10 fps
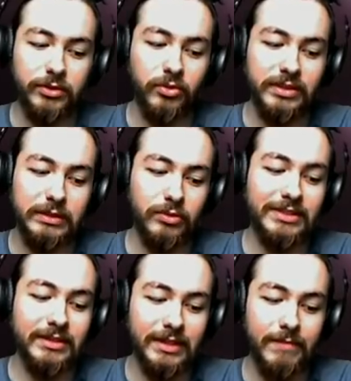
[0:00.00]
tenter de
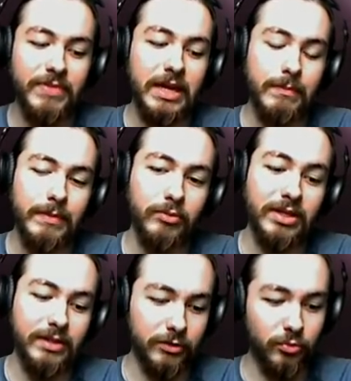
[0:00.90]
l'attaquer mais on
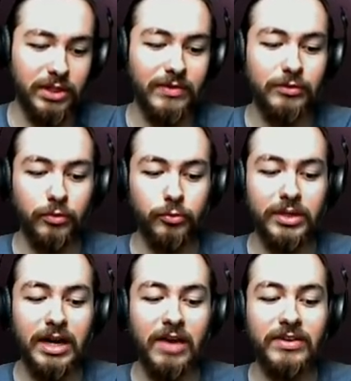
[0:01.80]
a Ner'zhul qui va
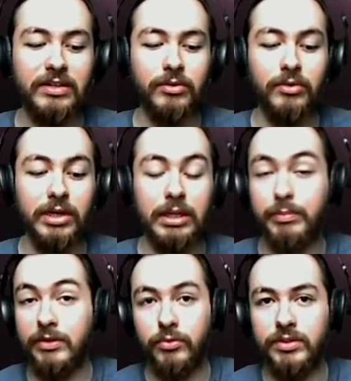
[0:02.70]
s'enfuir avec euh, les
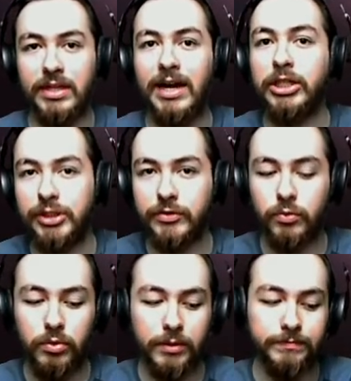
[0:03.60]
prisonniers à
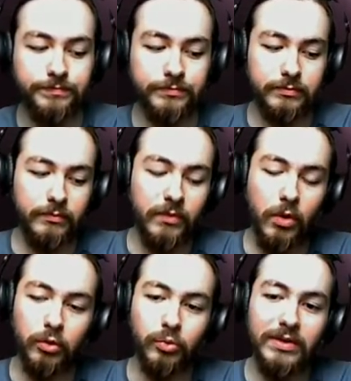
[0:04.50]
Chasgoul,
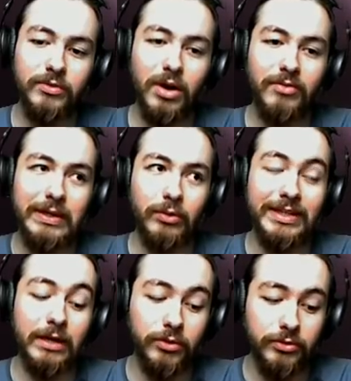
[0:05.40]
en nous laissant avec
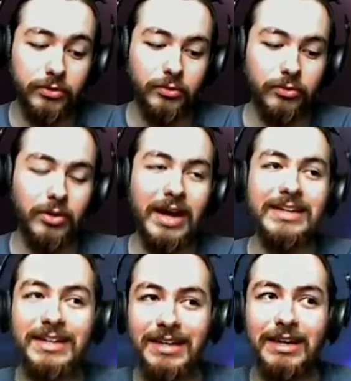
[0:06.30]
Carnot, euh, donc un
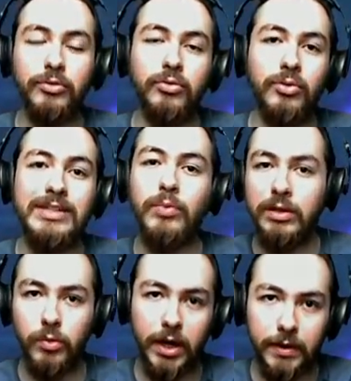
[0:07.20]
éclat de l'étoile
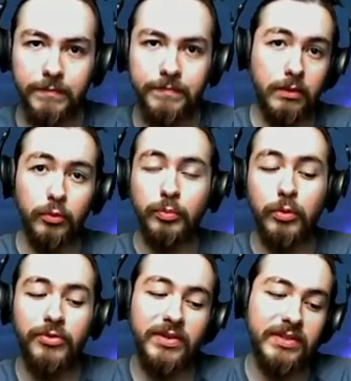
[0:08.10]
noire. Donc
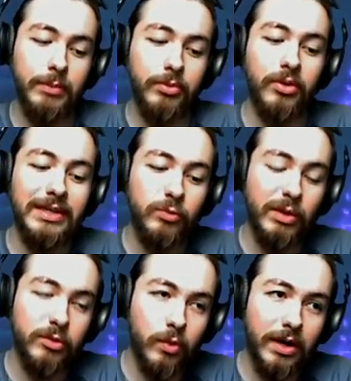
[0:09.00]
pour faire simple,
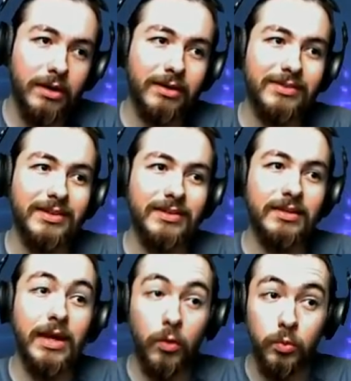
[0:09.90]
l'étoile noire, c'est
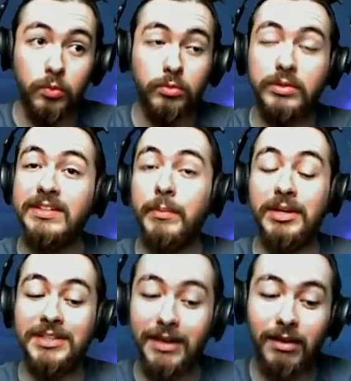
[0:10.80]
un Haru qui
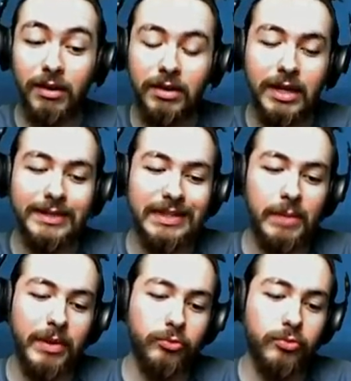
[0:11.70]
s'appelle Kara, qui a
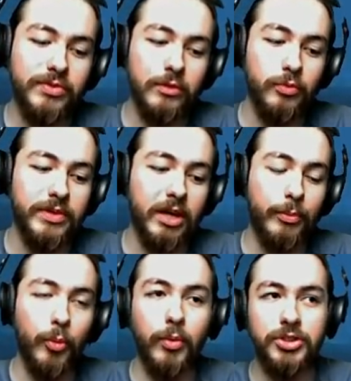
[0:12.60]
perdu de sa lumière
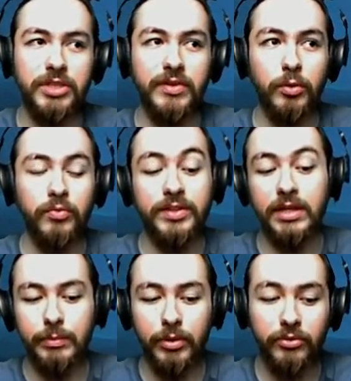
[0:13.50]
pour pencher vers le vide à
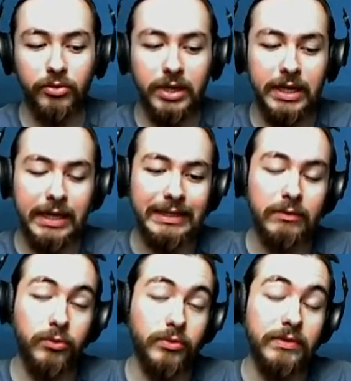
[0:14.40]
l'époque, et qui
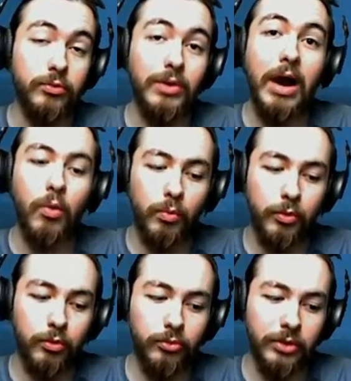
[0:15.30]
se situe à
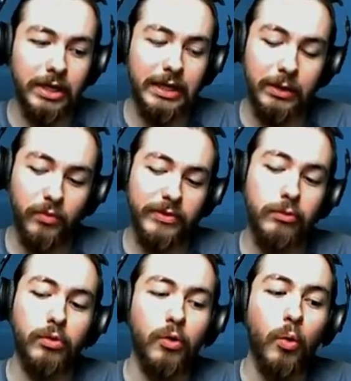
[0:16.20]
Ombre-Lune. Et en fait, le
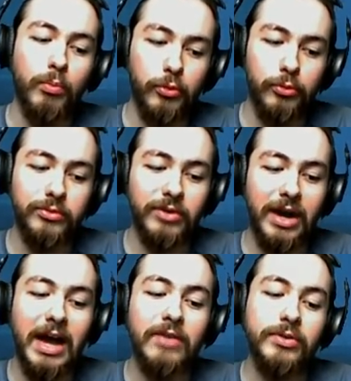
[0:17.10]
clan Ombre-Lune va
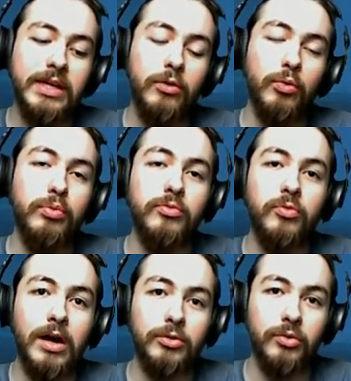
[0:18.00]
invoquer le
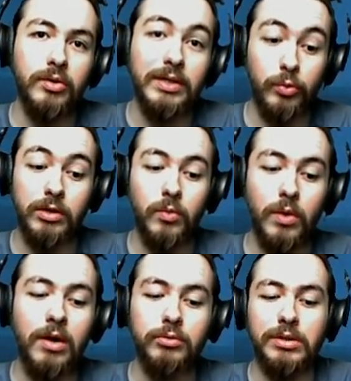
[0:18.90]
pouvoir de l'étoile
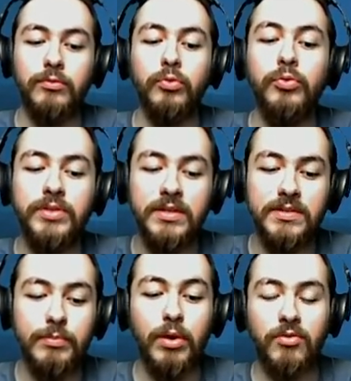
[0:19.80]
noire, en tout cas vont
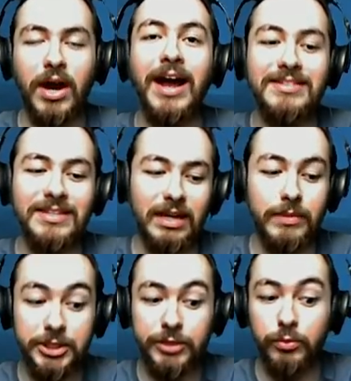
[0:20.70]
l'utiliser pour avoir accès à la
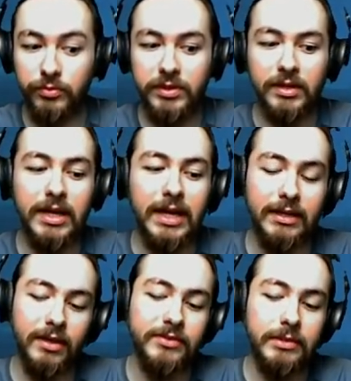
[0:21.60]
magie du vide,
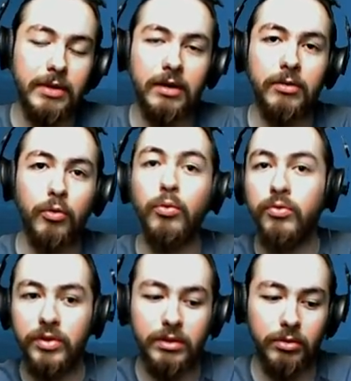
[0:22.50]
et ainsi bah,
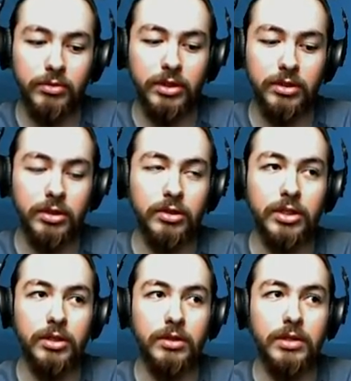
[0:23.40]
relever euh,
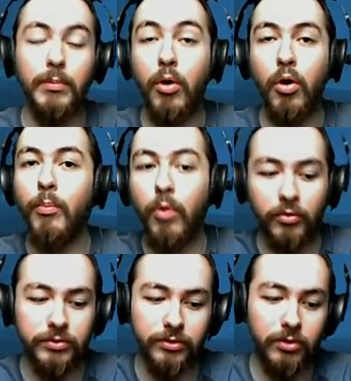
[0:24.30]
des, morts
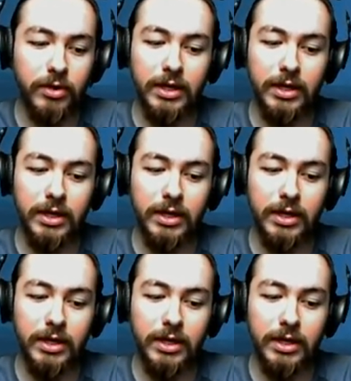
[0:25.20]
morts-vivants,